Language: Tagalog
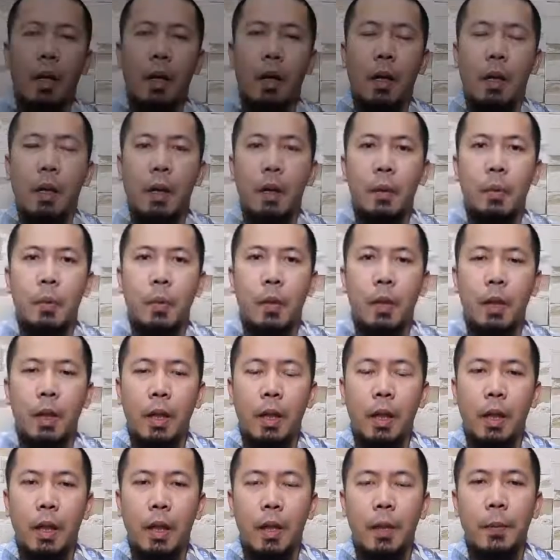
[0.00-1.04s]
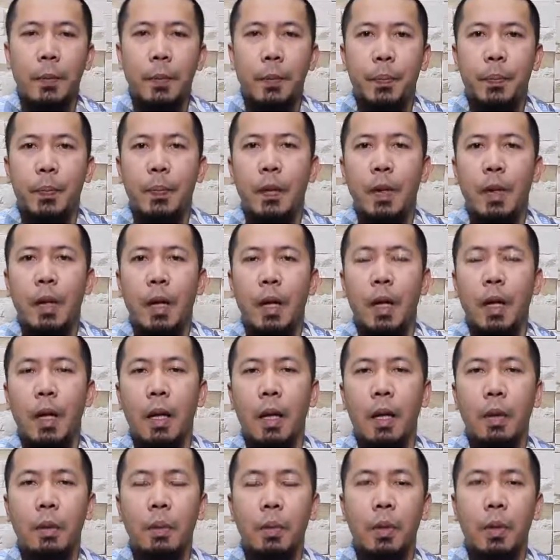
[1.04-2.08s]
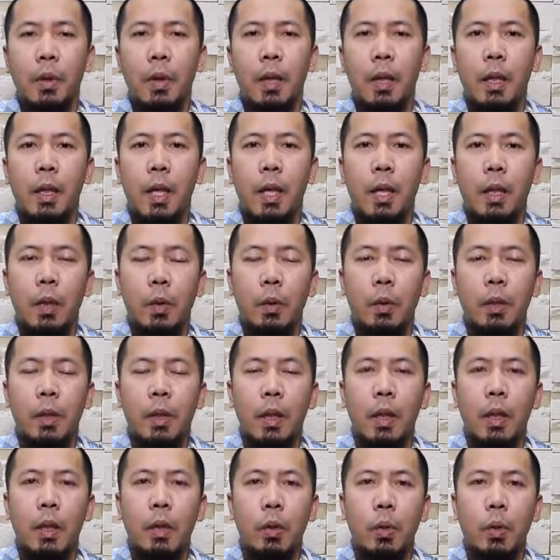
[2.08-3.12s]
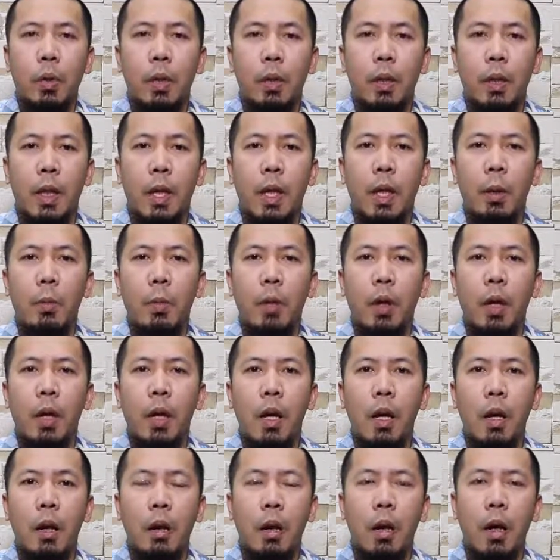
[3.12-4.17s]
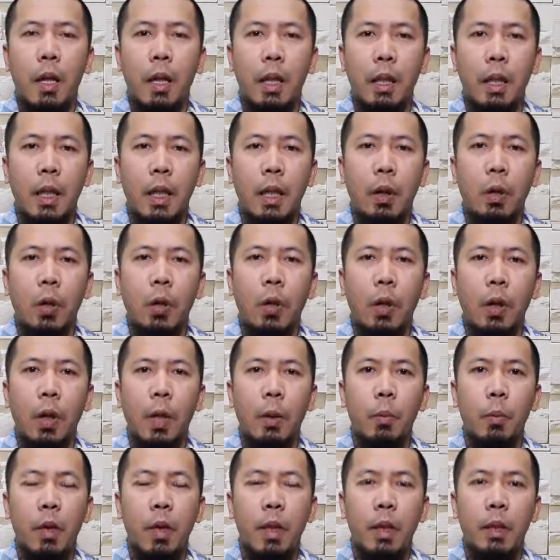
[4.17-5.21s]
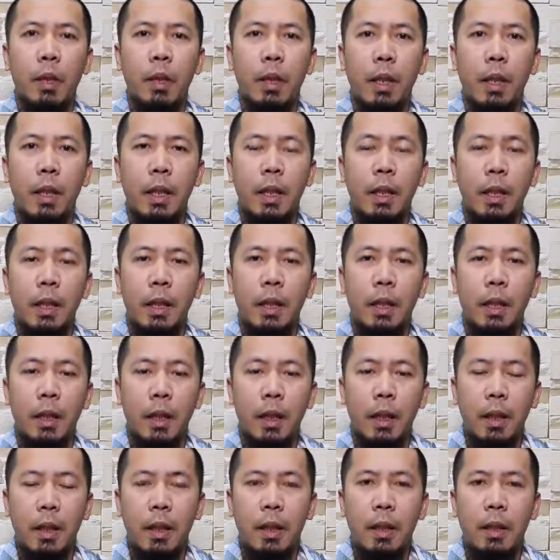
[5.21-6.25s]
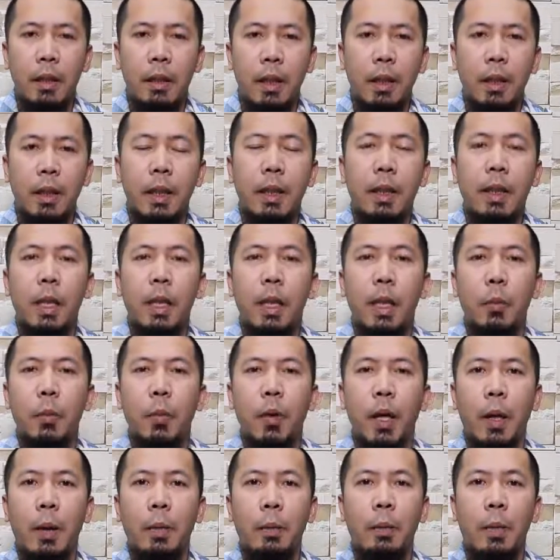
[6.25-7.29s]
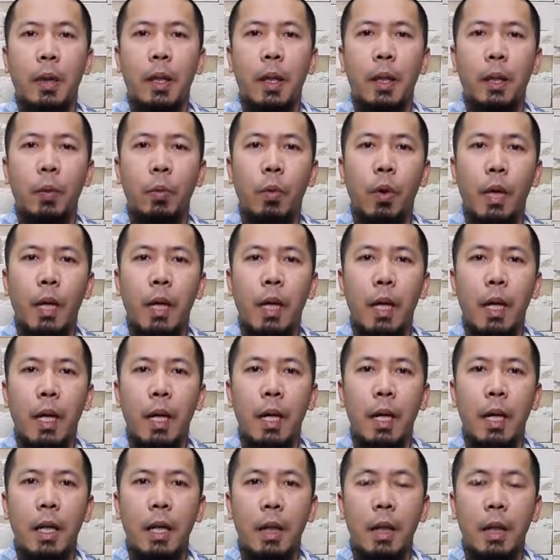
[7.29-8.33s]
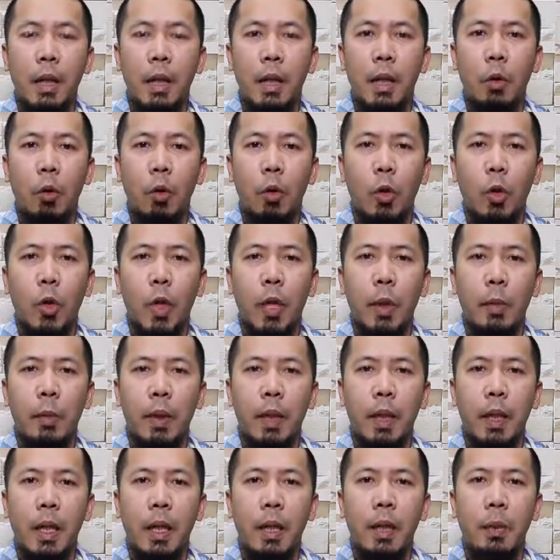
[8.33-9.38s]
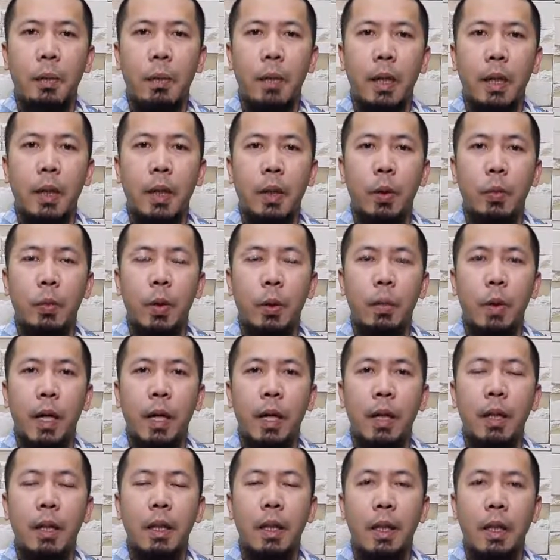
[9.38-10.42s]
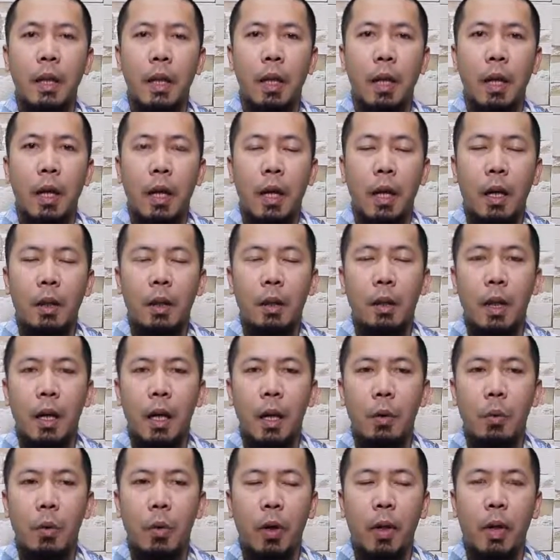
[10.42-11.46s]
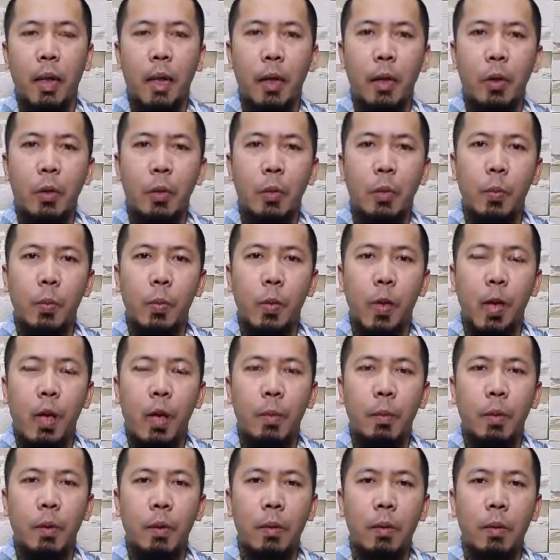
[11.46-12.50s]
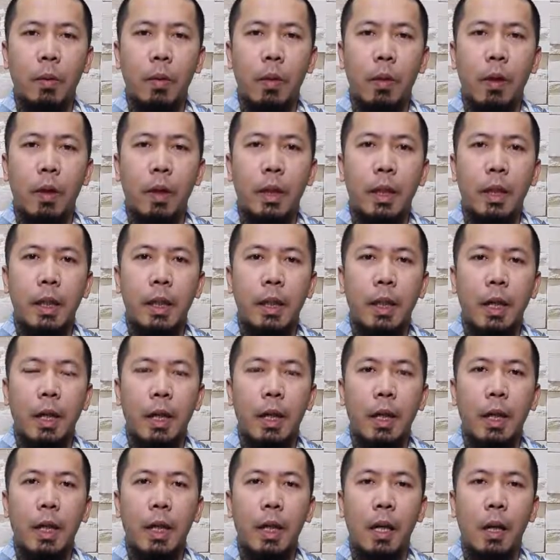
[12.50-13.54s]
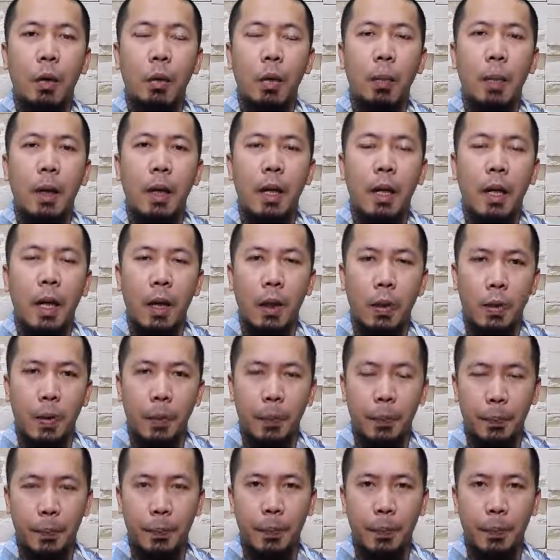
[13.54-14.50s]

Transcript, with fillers: Alhamdulillah. الحمد لله الحمد لله والصلاة والسلام على قائد الجر المحجلين سيدنا محمد وعلى آله وصحبه أجمعين Assalamu السلام wa rahmatullahi ta'ala wa barakatuh